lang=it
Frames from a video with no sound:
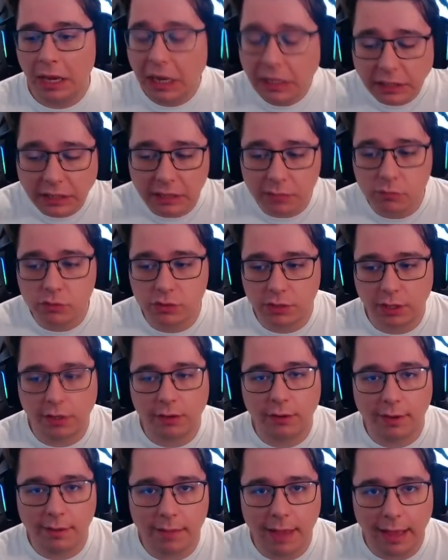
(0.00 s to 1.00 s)
anche la
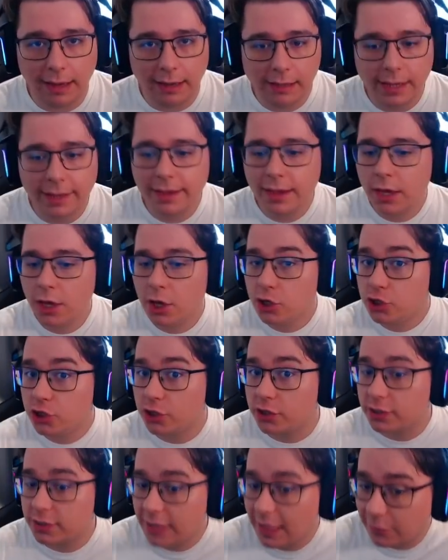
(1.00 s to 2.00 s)
musica non è male,
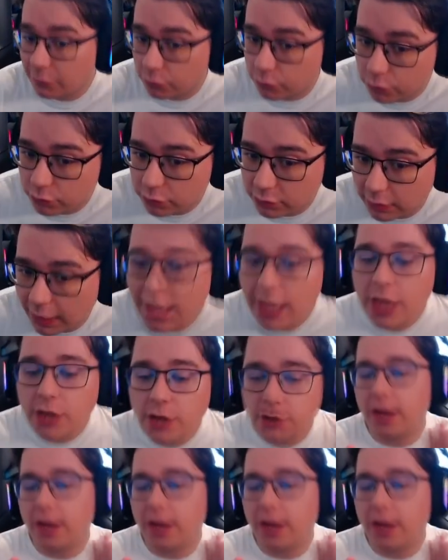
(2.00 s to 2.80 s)
ci sta tutta.